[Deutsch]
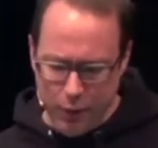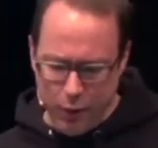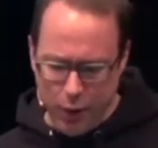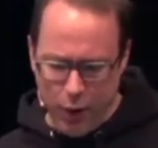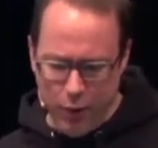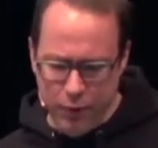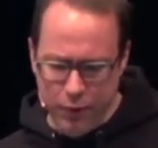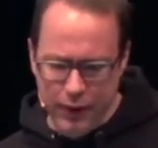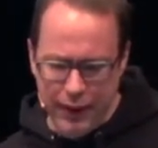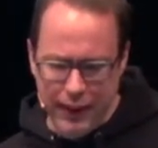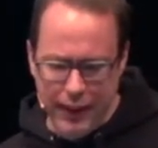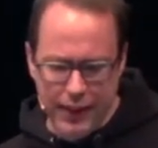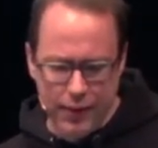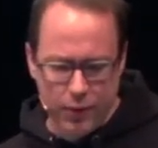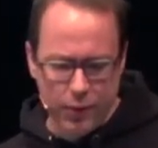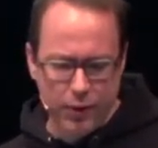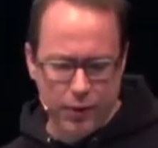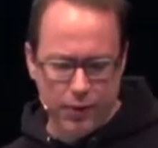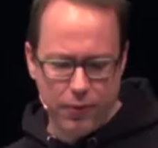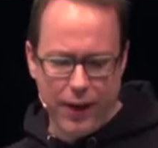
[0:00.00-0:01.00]

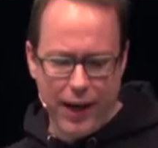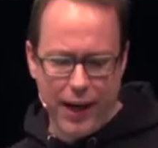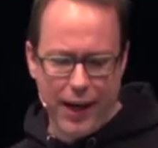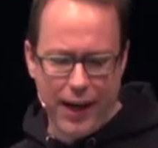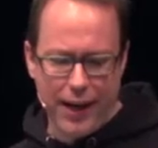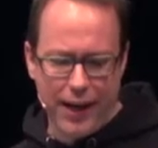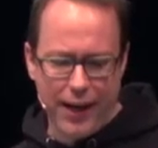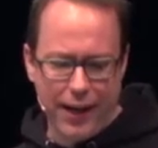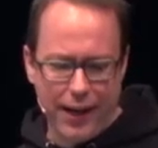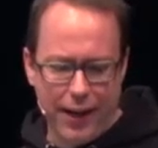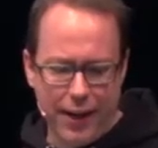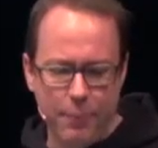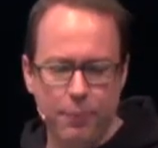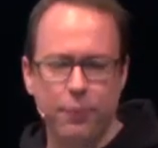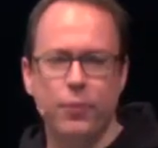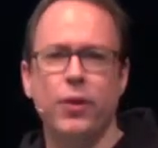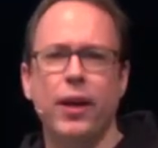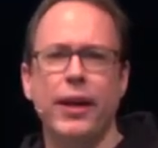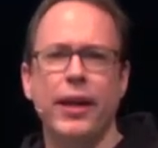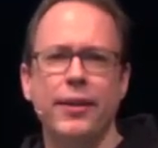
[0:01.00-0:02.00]
veröffentlicht, und zwar ähm,